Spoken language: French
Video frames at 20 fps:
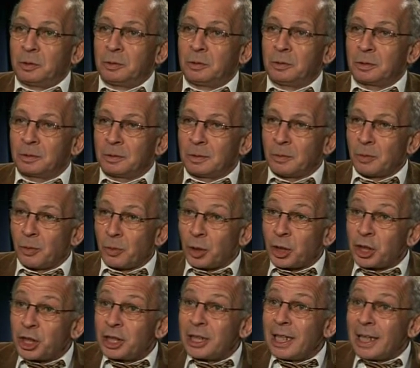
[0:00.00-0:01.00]

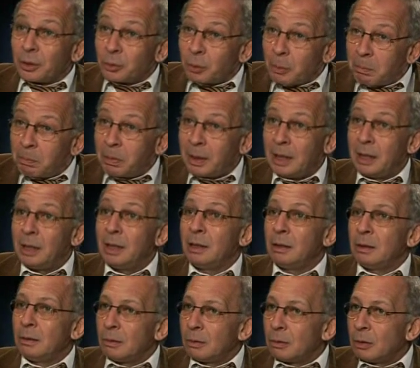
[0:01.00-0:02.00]
de, de
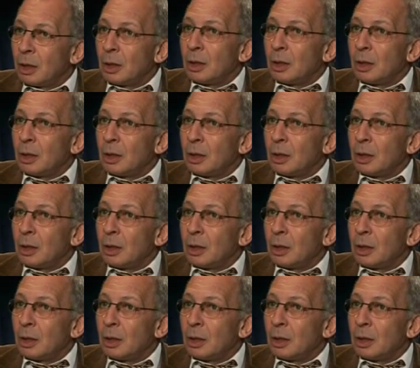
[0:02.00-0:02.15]
pays